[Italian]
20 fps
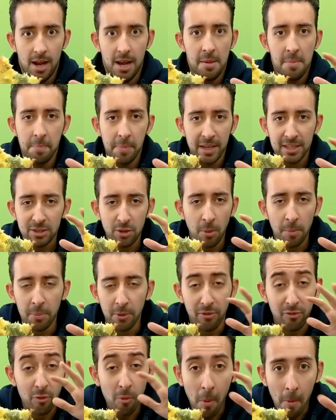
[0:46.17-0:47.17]
L'impasto ha un
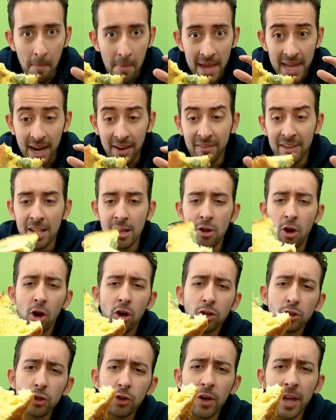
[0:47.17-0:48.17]
profumo
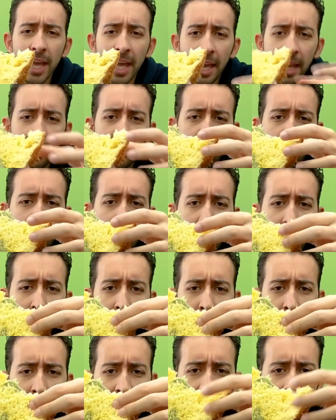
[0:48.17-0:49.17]
meraviglioso e come
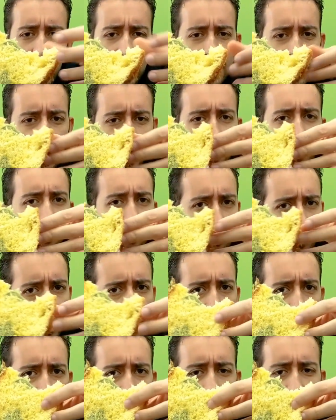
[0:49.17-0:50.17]
morbidezza
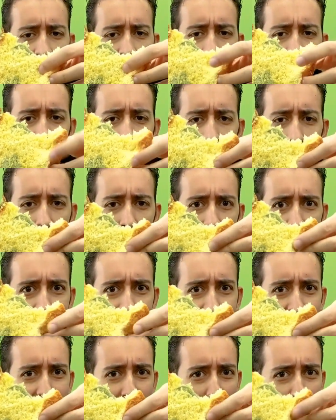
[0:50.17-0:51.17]
direi che è
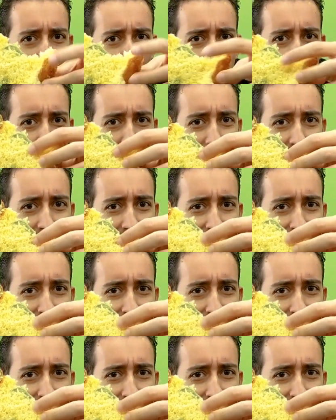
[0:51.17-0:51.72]
abbastanza morbido.